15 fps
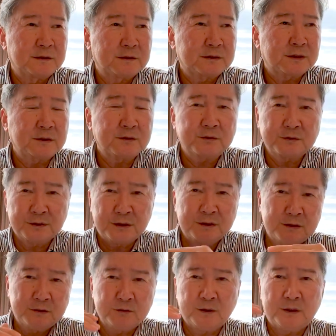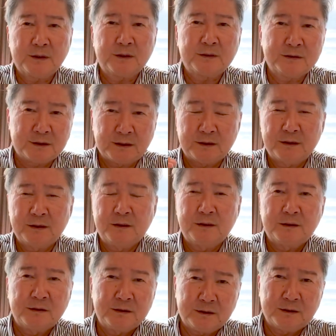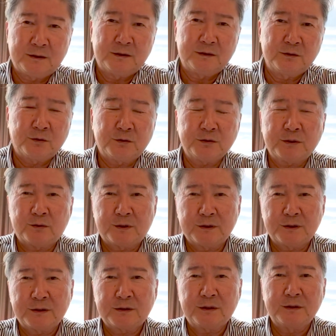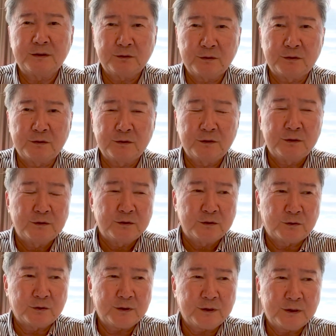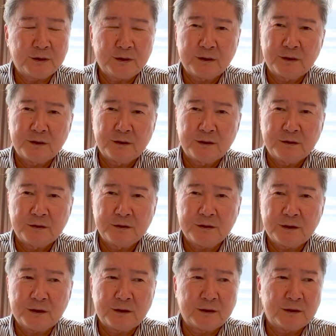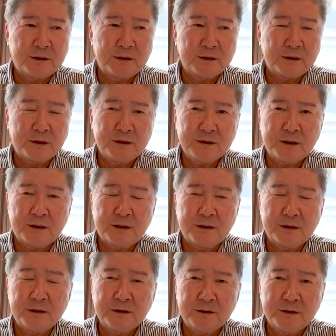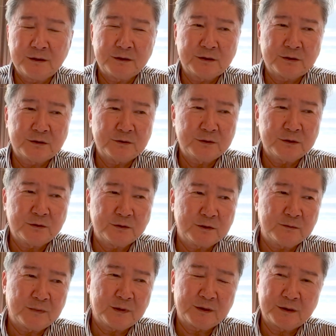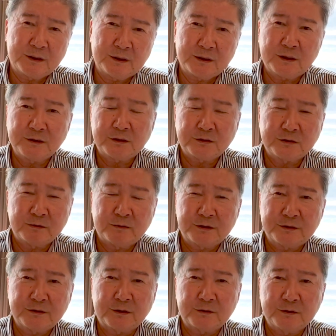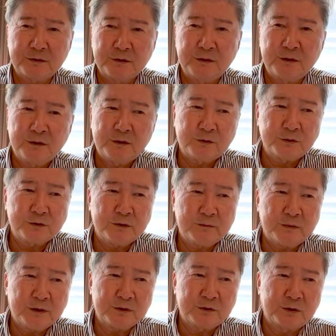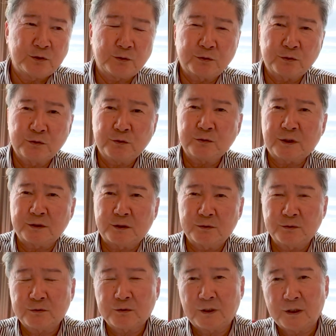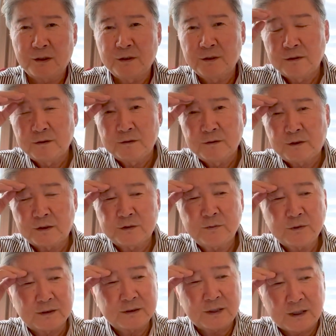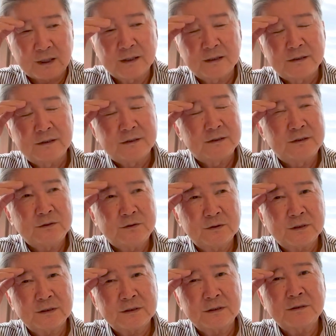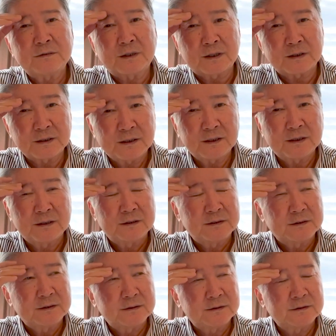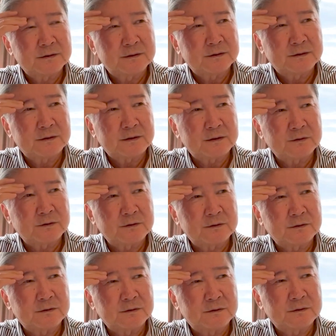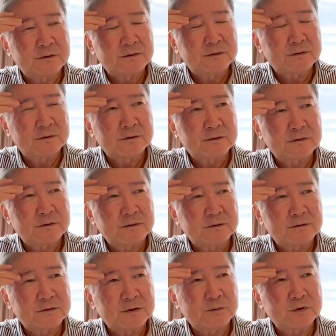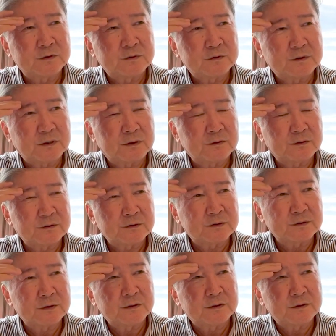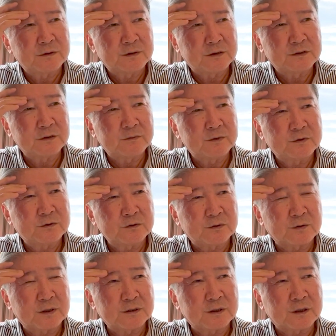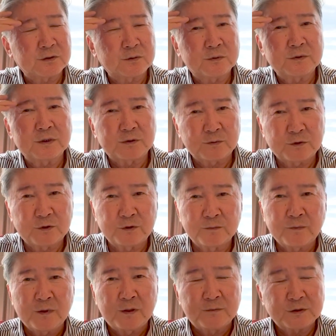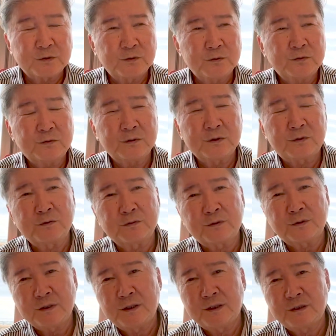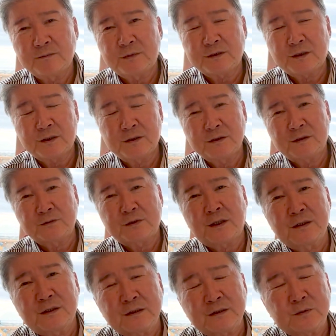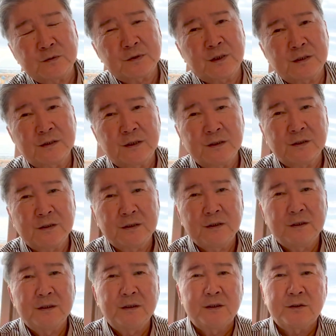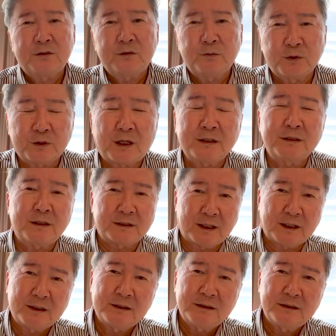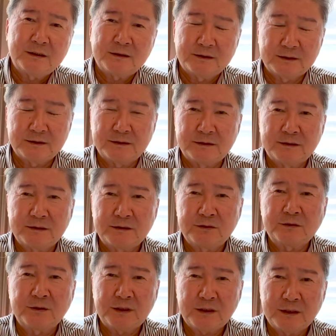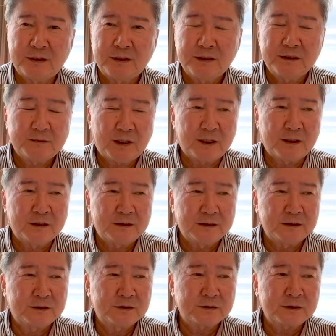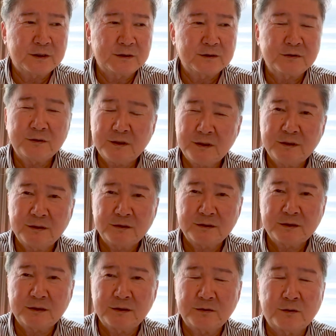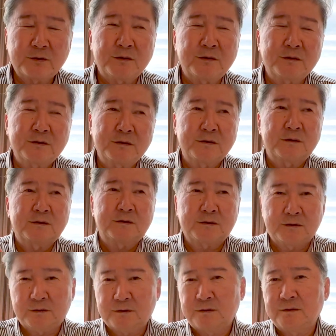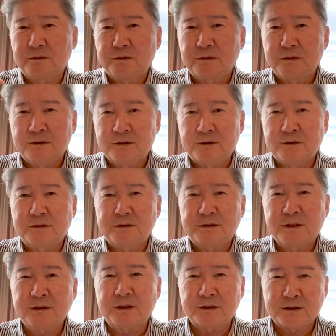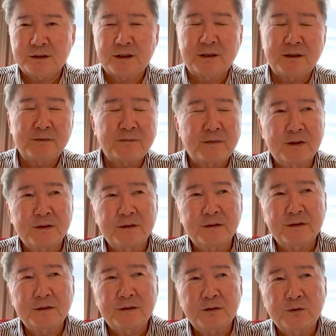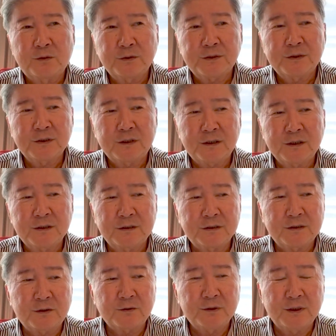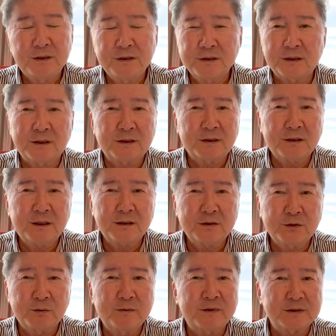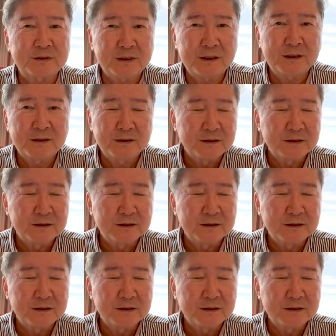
ん、ちゃんと税金を払って、ね、残したお金だったらいいけど、これ、じゃあ、会社、ね、資本金5000万で会社作りますって言った時に、5000万の出所どこだったのとか、あ、でもあれか、銀行に預けてるからね、うん、あの、全部、あの、ね、税引き後のお金だと思うけども、まあ、そういうとこで今度ね、また変な疑い方もされないとも限らない、うん、ので、まあ、一度ちゃんとね、しっかりとこう、こう、うん、精査して、うん、方針考えていった方がいいんじゃないかなと思いますね。